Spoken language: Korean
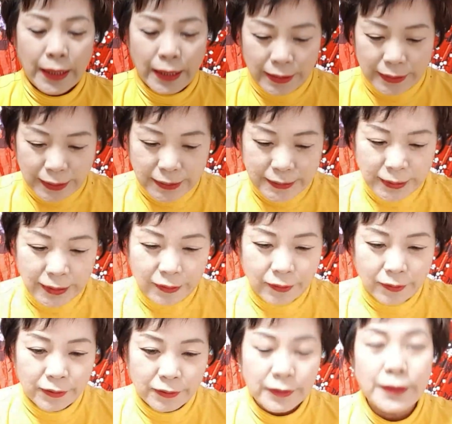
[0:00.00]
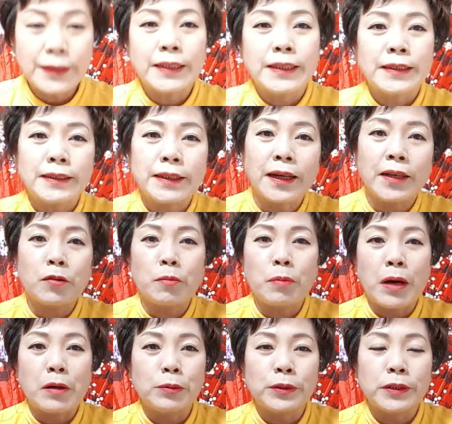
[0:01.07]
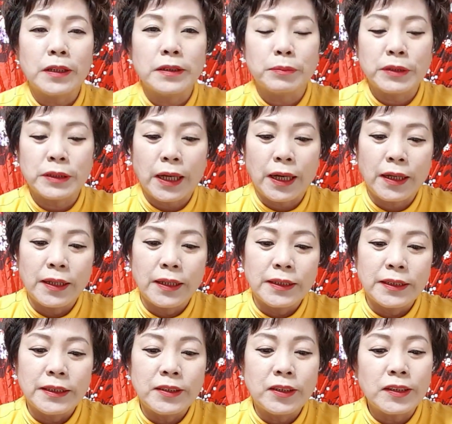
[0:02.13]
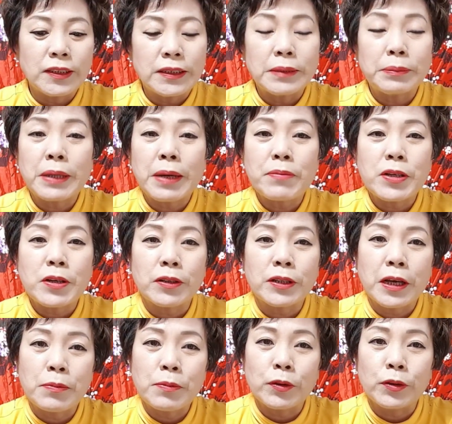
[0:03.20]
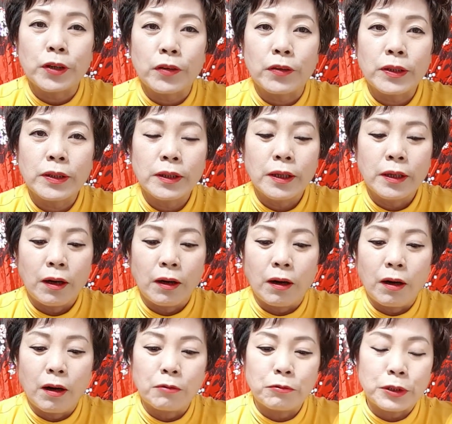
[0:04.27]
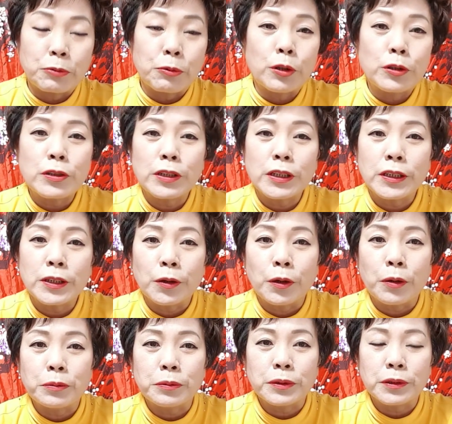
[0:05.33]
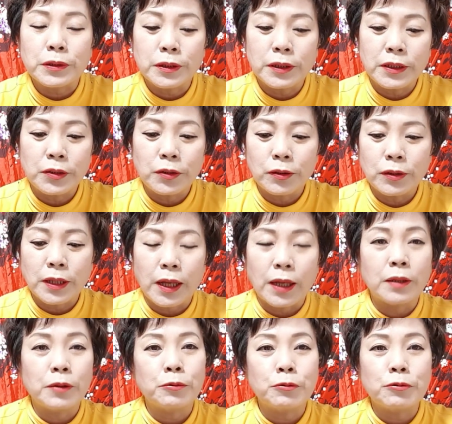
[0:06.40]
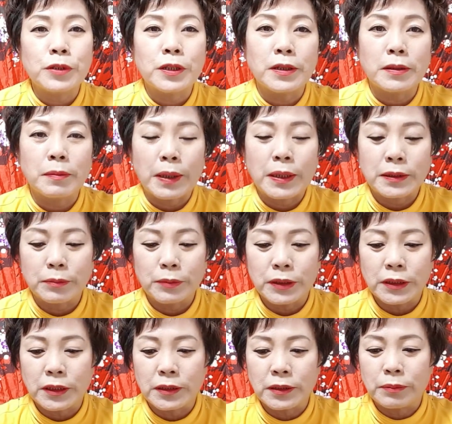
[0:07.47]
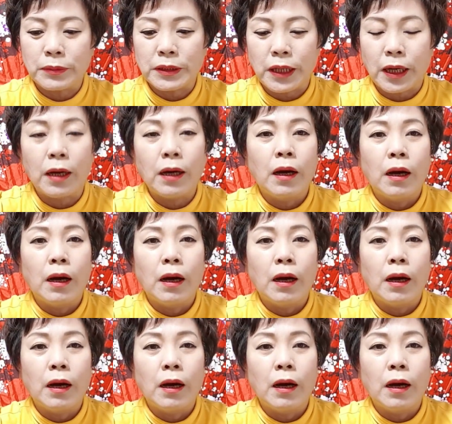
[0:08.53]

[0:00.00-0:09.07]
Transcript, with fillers: 안녕하세요. 장안동 방울구설입니다. 2023년 개묘년 어, 우리 원숭이띠 여러분들 1월달 운세를 말씀드리겠습니다.